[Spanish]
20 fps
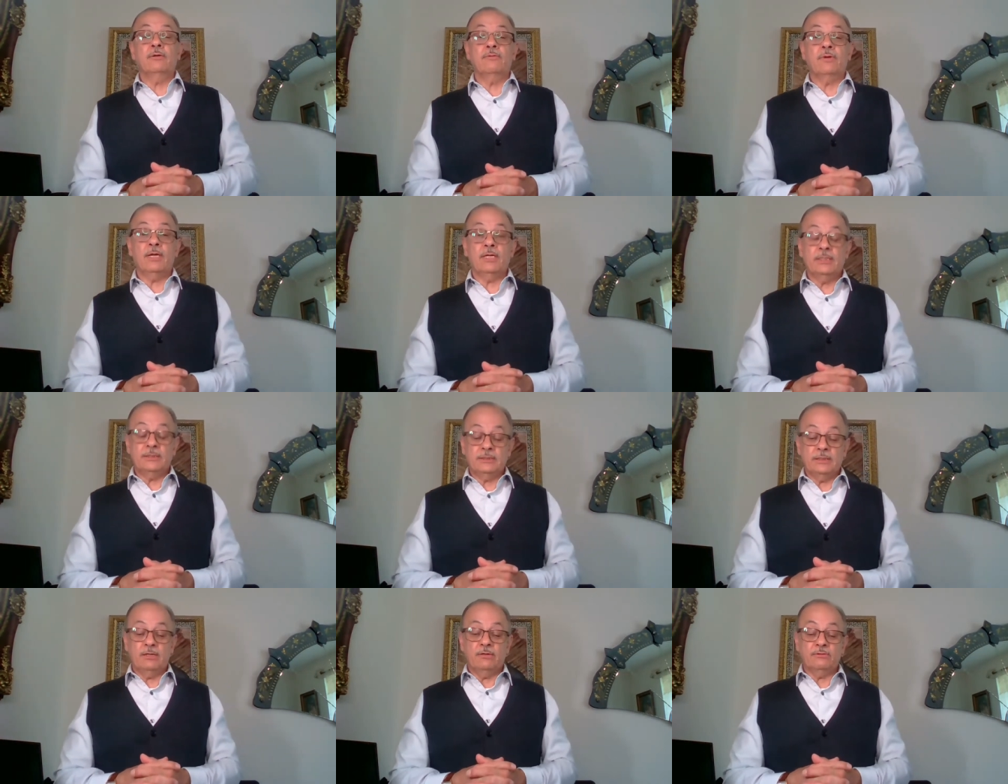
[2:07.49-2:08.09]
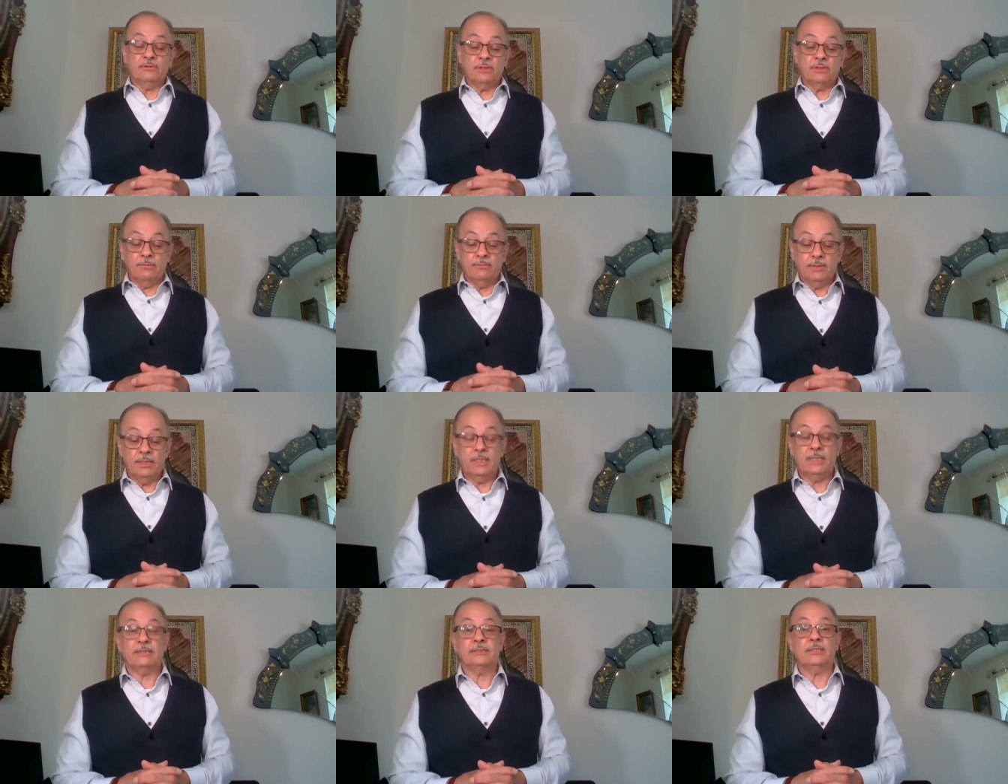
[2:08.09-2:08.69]
fariseos
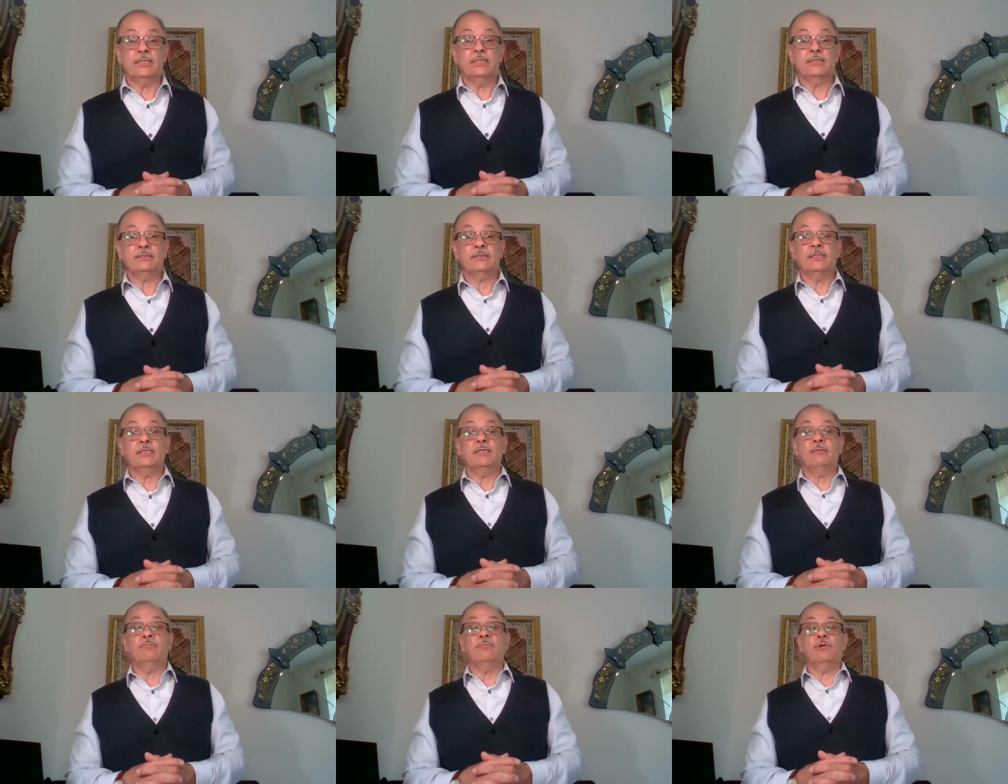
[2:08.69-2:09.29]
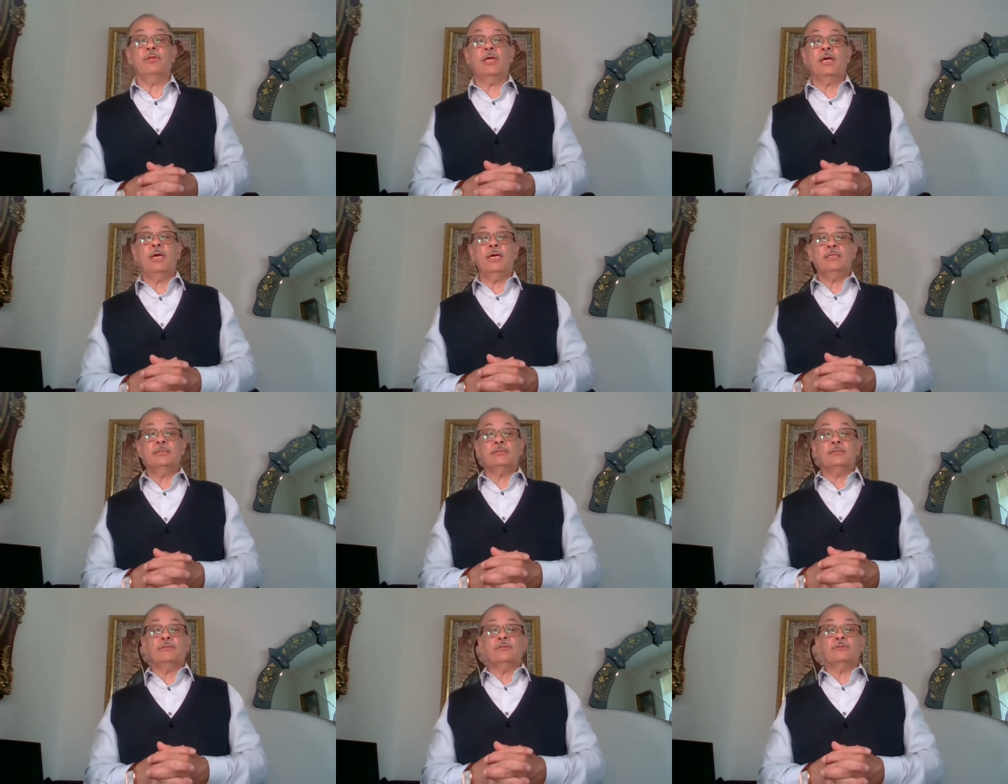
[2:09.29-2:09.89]
también hacían ese tipo de
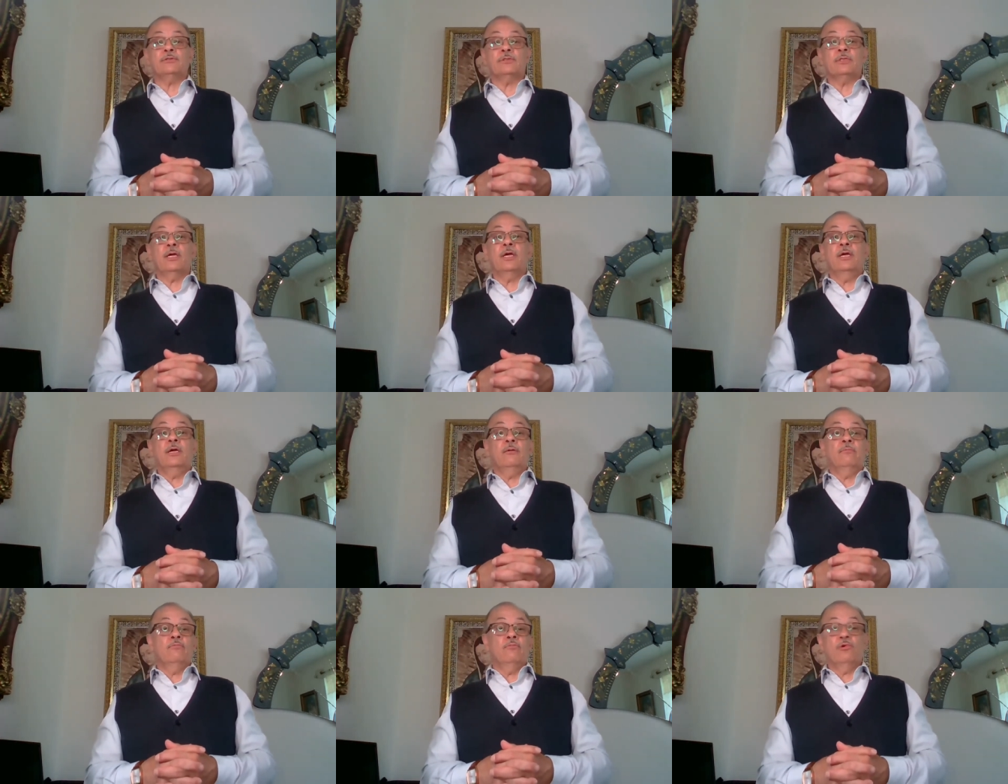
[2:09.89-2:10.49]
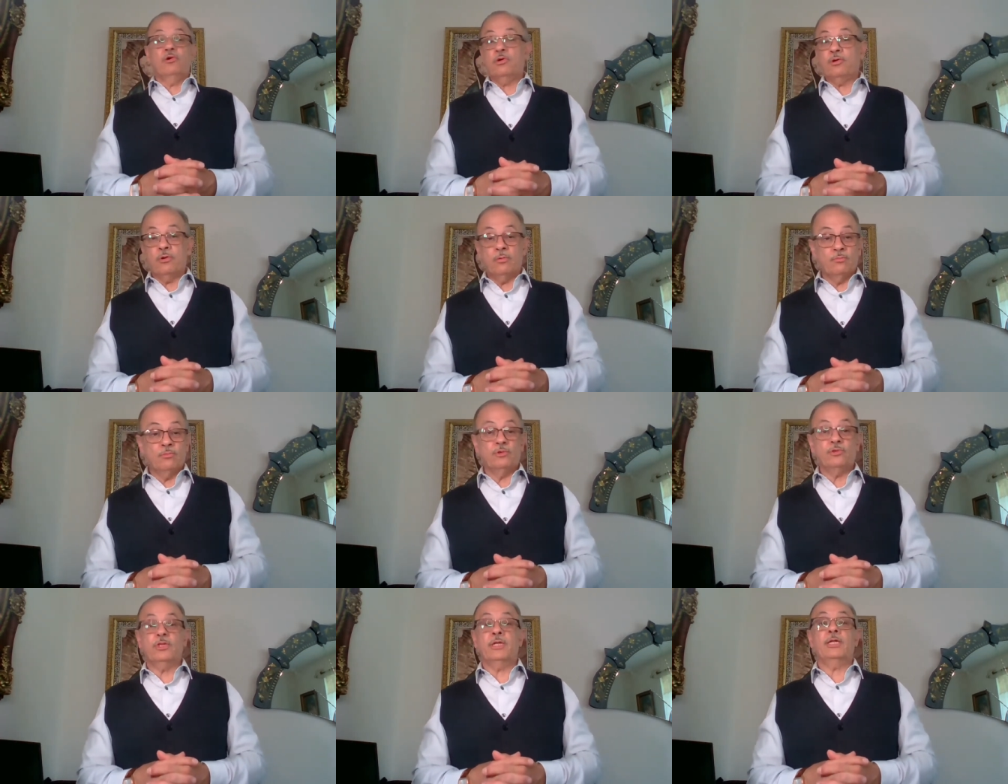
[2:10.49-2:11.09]
gestos muy
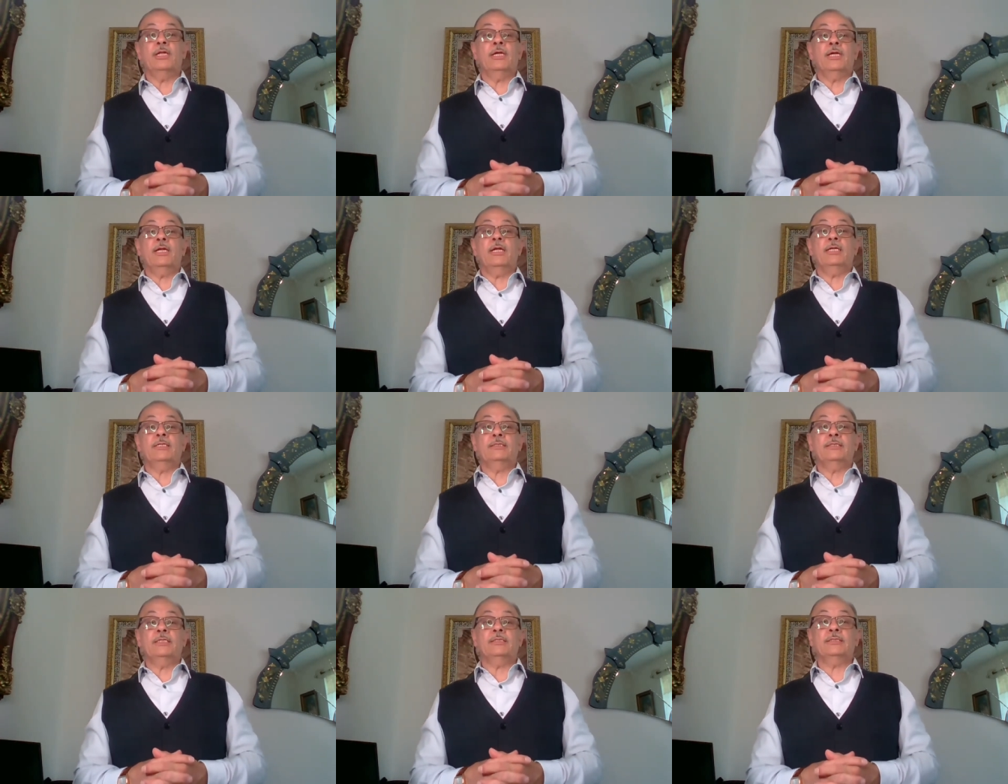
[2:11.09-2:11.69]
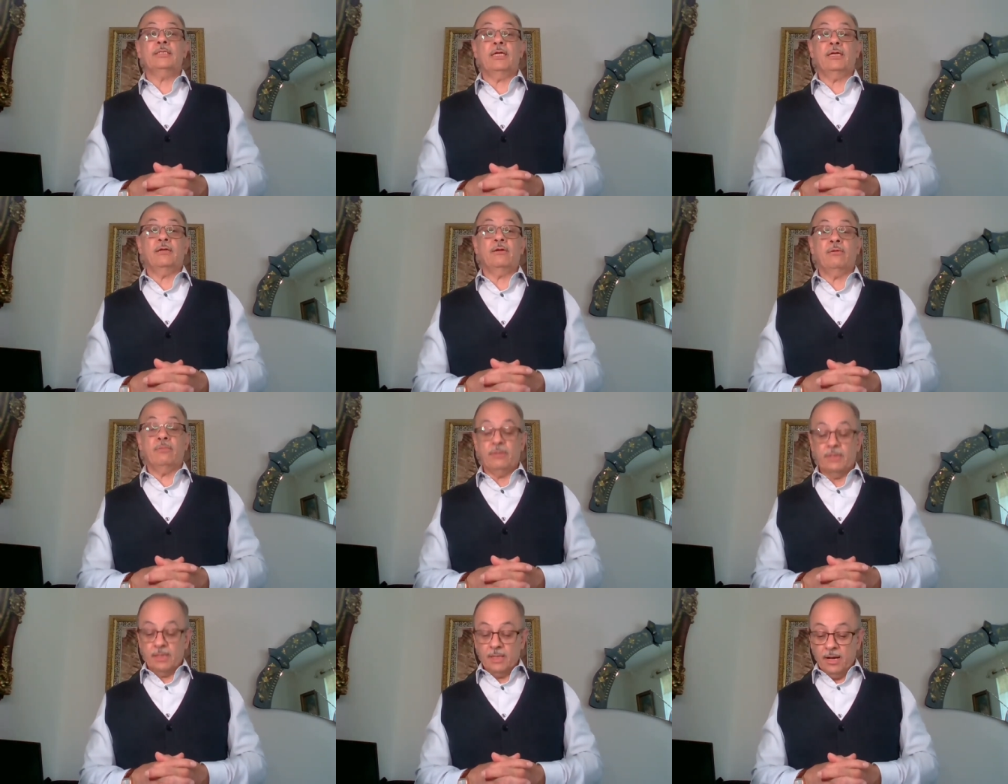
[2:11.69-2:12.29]
común en la iglesia
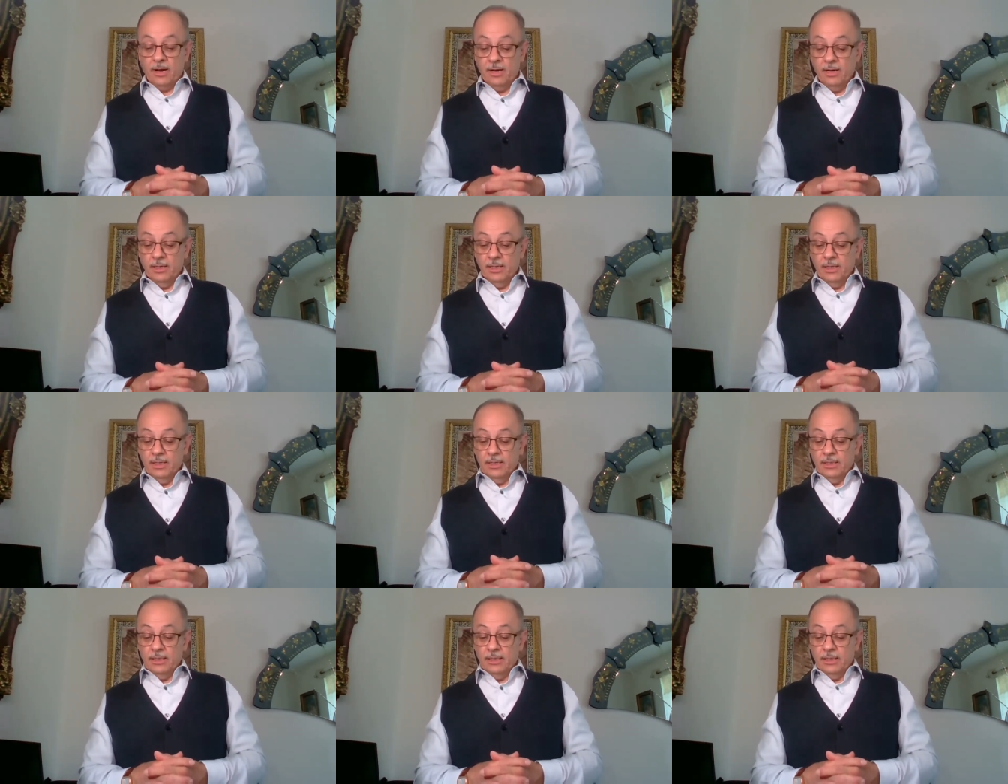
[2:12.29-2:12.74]
hacerlo, ¿verdad?